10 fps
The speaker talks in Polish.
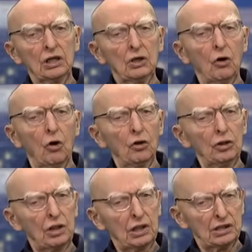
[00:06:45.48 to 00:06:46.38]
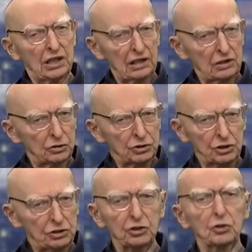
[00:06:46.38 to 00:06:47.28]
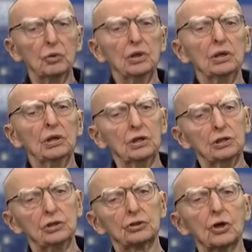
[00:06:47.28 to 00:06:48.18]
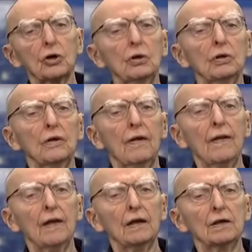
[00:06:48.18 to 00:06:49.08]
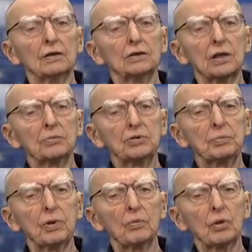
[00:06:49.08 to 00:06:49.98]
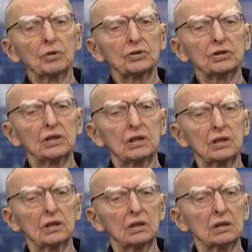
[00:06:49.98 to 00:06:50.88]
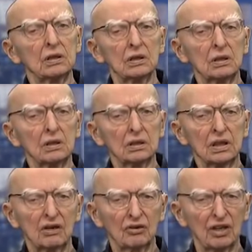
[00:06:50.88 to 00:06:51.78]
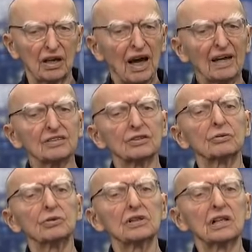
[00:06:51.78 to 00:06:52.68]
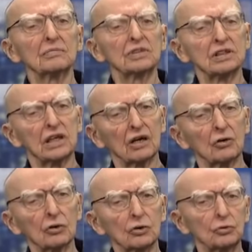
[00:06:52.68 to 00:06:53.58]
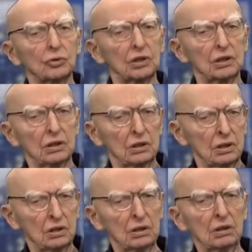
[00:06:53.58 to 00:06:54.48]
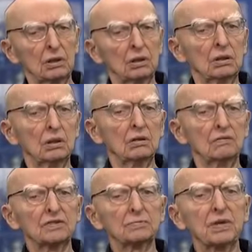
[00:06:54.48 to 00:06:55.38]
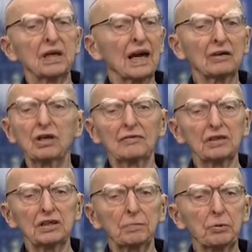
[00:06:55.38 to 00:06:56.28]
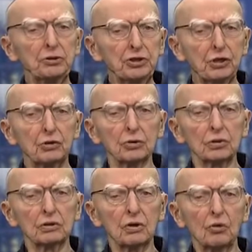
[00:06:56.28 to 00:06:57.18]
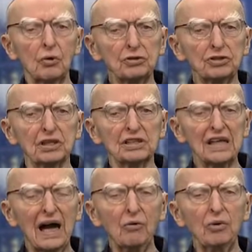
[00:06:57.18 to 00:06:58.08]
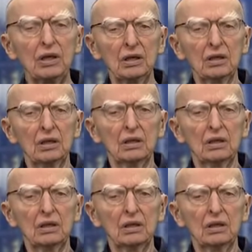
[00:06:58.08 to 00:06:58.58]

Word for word: I on te trzy siły liczą, że przy pomocy tego najazdu islamskiego, który wspierają nawet nie po cichu, tylko głośnie, cały